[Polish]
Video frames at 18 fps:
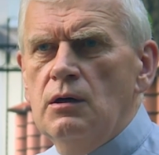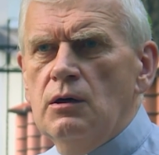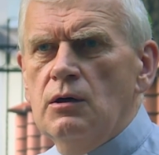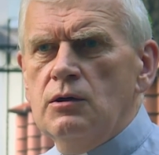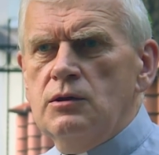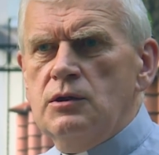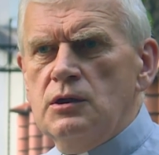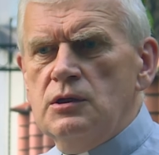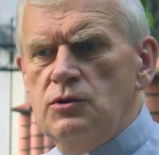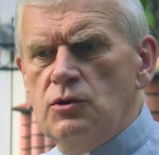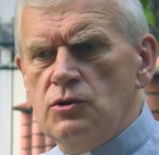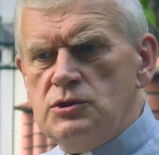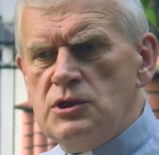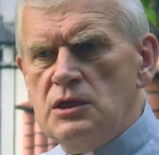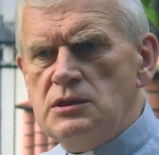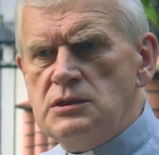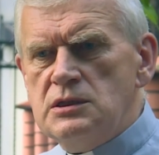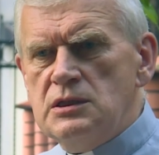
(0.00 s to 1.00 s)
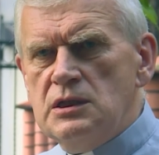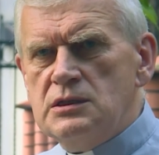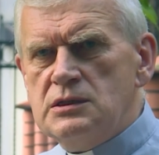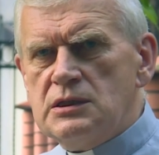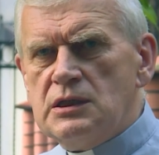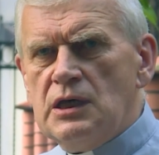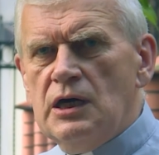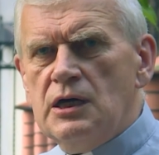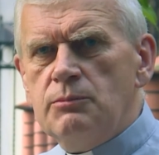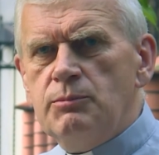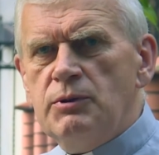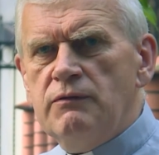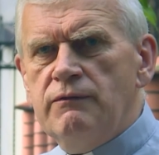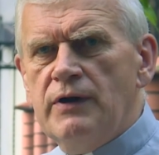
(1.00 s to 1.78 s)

o te doczesne skarby